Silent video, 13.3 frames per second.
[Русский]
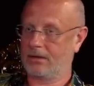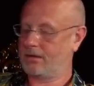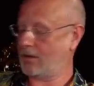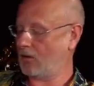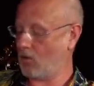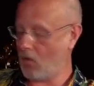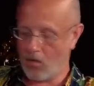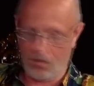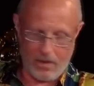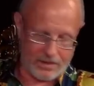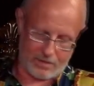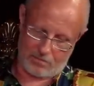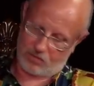Такого
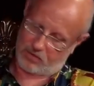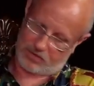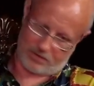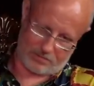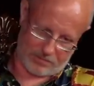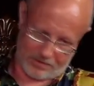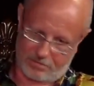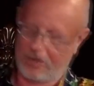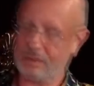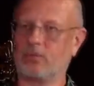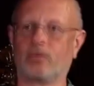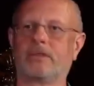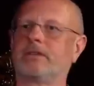не может быть.
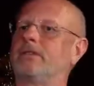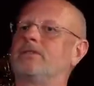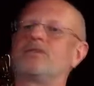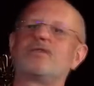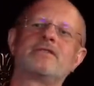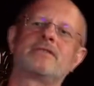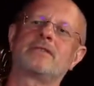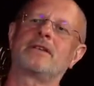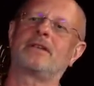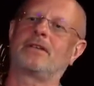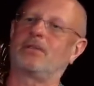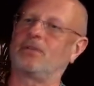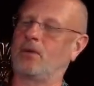Поэтому это
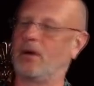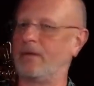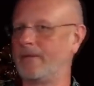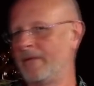чистое кино.